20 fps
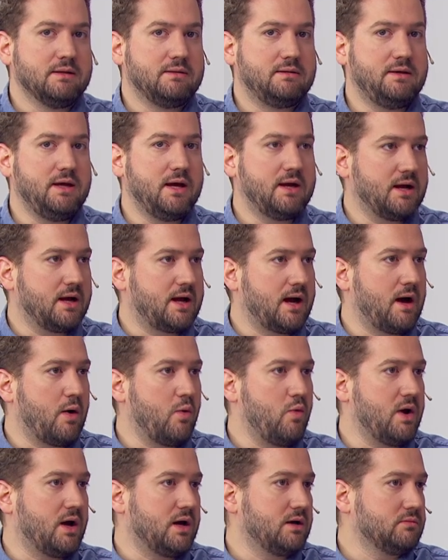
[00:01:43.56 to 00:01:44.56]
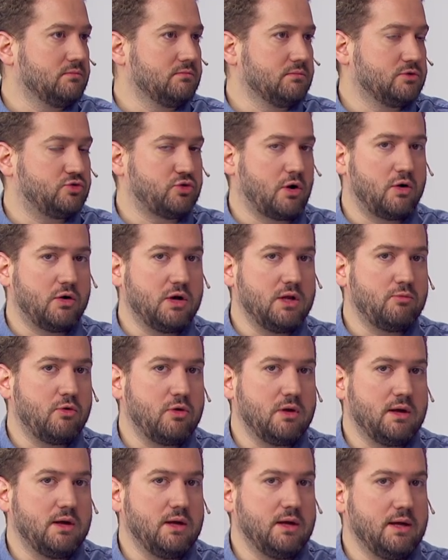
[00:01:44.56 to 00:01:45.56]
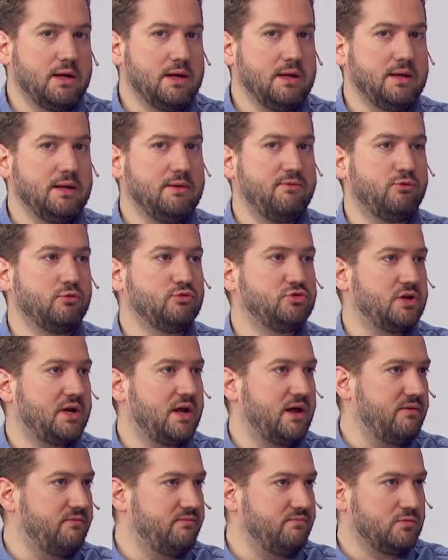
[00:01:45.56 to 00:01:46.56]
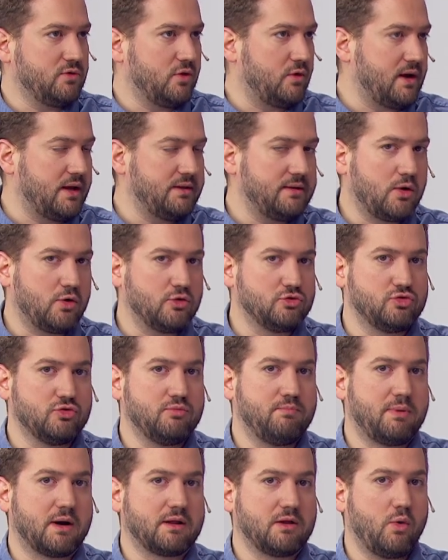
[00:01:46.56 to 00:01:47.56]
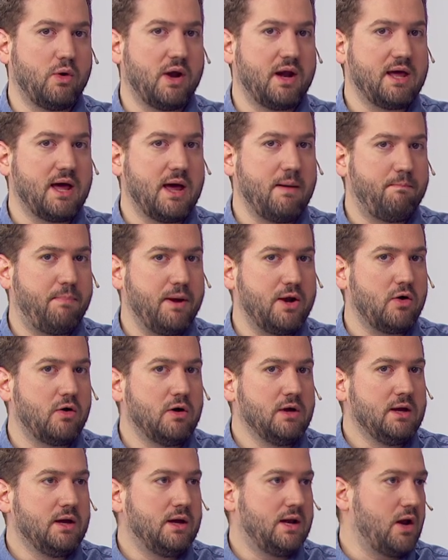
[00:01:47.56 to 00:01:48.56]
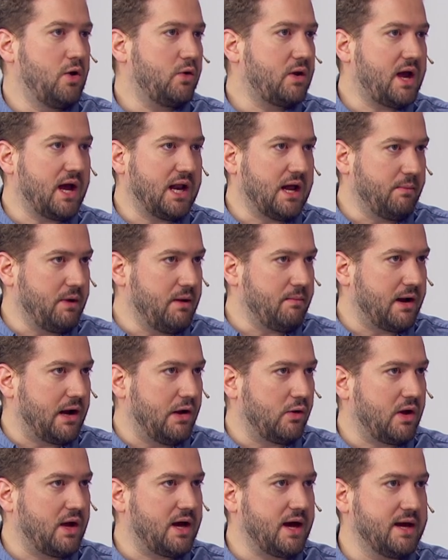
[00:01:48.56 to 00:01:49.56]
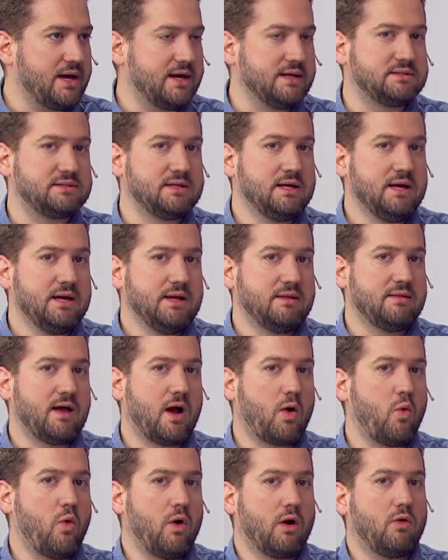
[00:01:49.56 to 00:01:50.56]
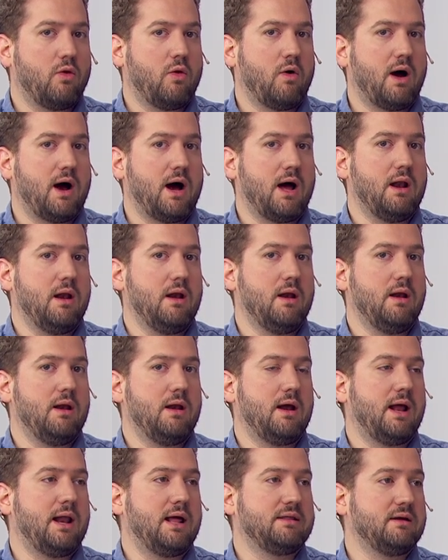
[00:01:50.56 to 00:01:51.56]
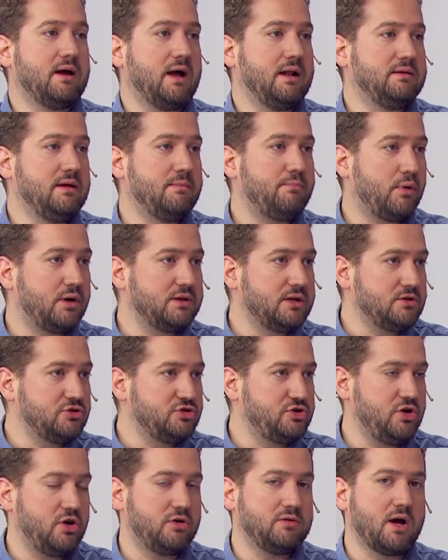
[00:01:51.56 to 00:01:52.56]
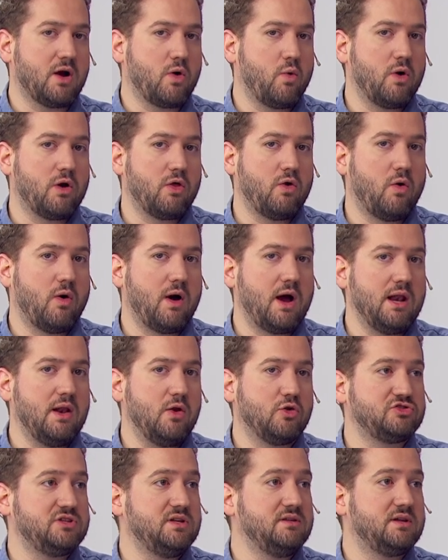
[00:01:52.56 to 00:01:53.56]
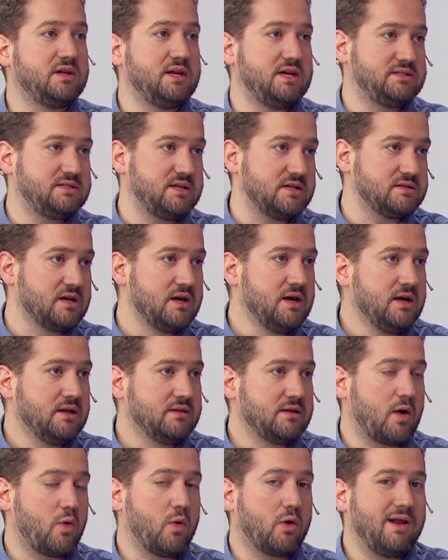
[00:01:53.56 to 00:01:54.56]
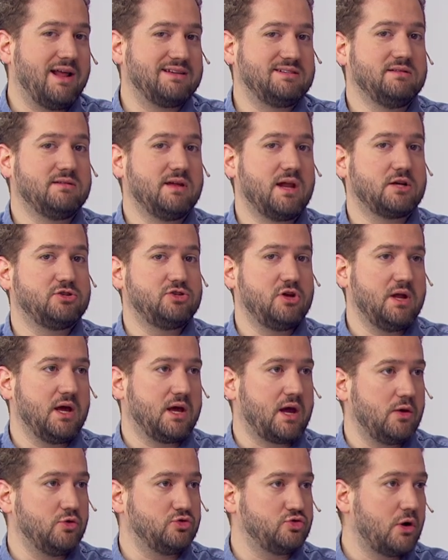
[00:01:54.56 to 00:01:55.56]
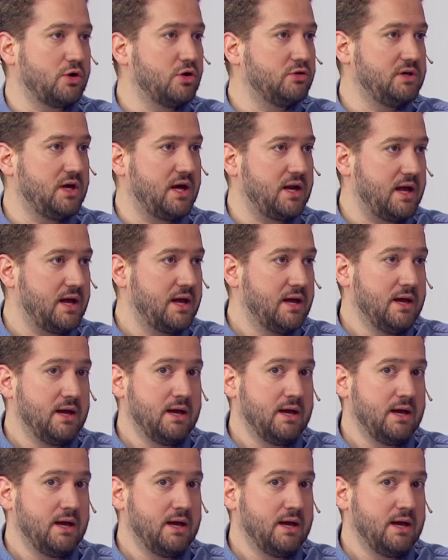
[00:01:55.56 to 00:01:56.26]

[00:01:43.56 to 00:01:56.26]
tienen cada una su algoritmo y, funciona obviamente con sus particularidades, pero la lógica es la misma. La lógica es, de acuerdo al, tiempo de atención, de acuerdo a los intereses, de acuerdo a las interacciones que el usuario tiene,